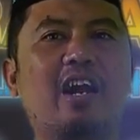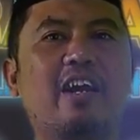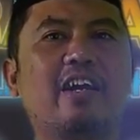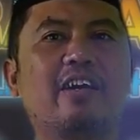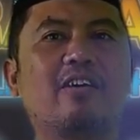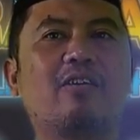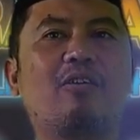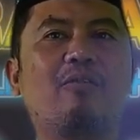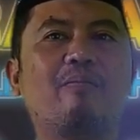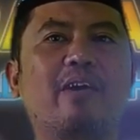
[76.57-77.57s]
like,
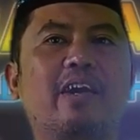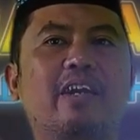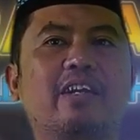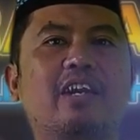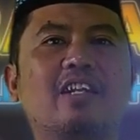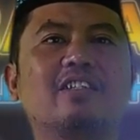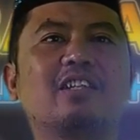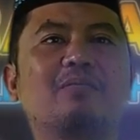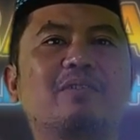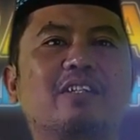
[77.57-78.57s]
komen, dan
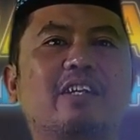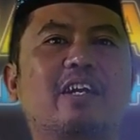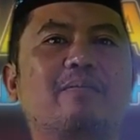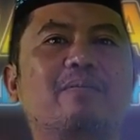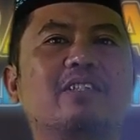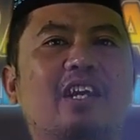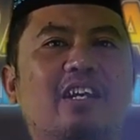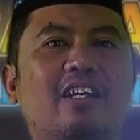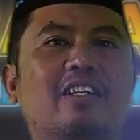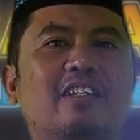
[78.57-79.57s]
subscribe
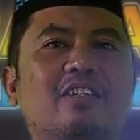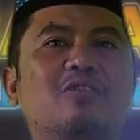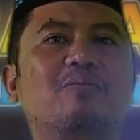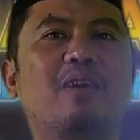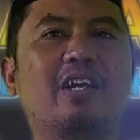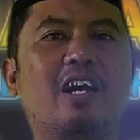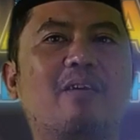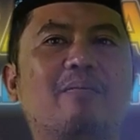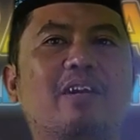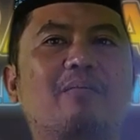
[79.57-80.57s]
channel ini
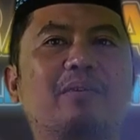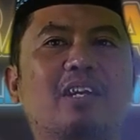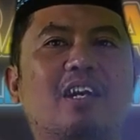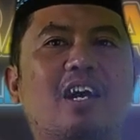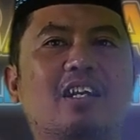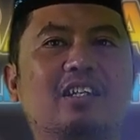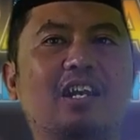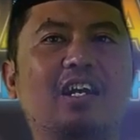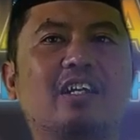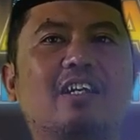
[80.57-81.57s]
supaya
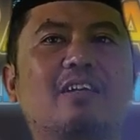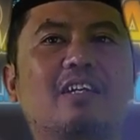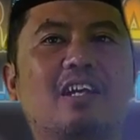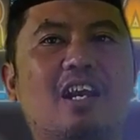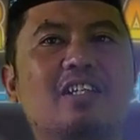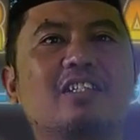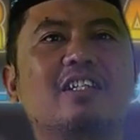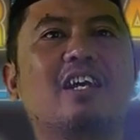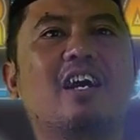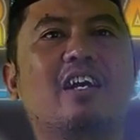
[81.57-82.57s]
menampilkan dari kelas
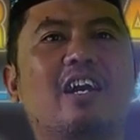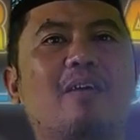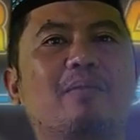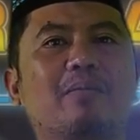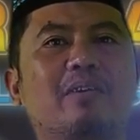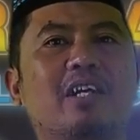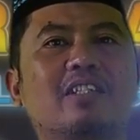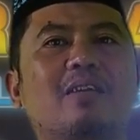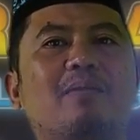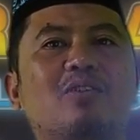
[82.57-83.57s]
3E Amr bin
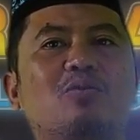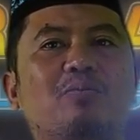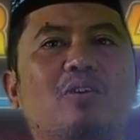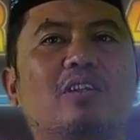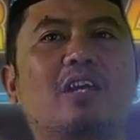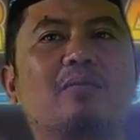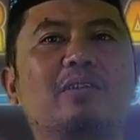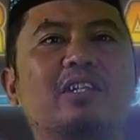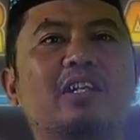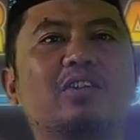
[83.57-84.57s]
As dapat support dan
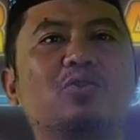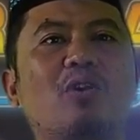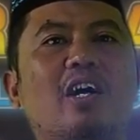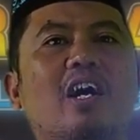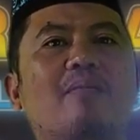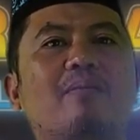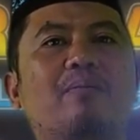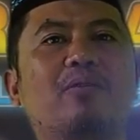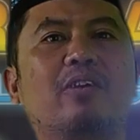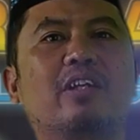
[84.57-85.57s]
menjadi juara
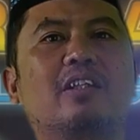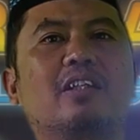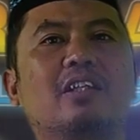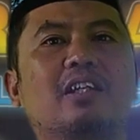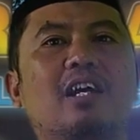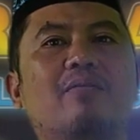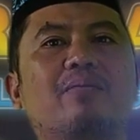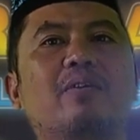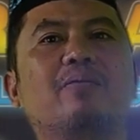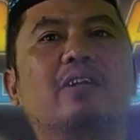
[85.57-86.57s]
favorit dengan
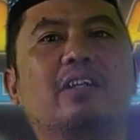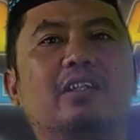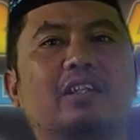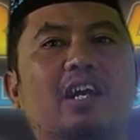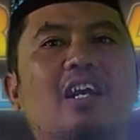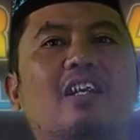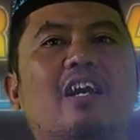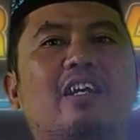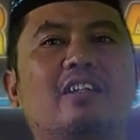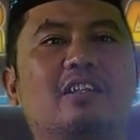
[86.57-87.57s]
viewer dengan
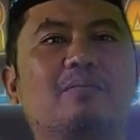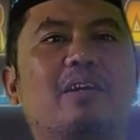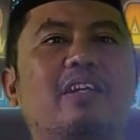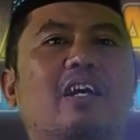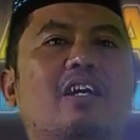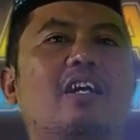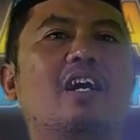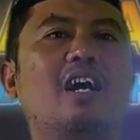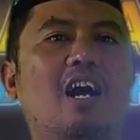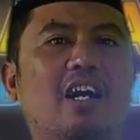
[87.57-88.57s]
like terbanyak.
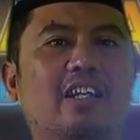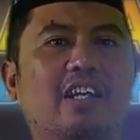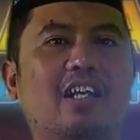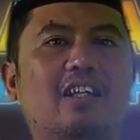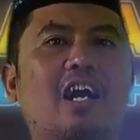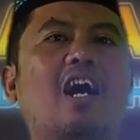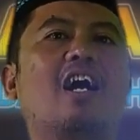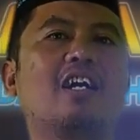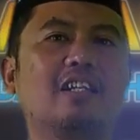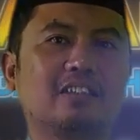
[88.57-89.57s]
Akhir
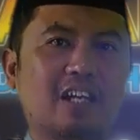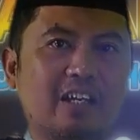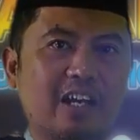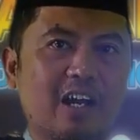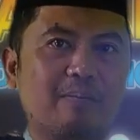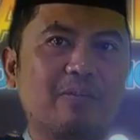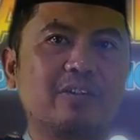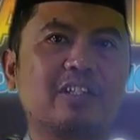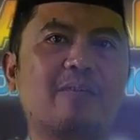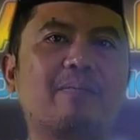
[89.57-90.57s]
kata, saya
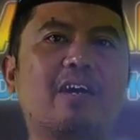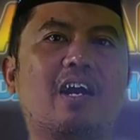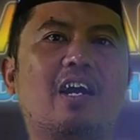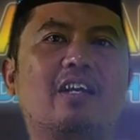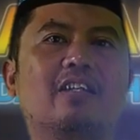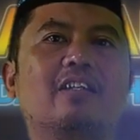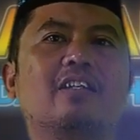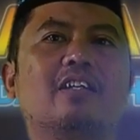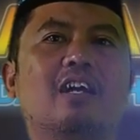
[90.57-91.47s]
mengucapkan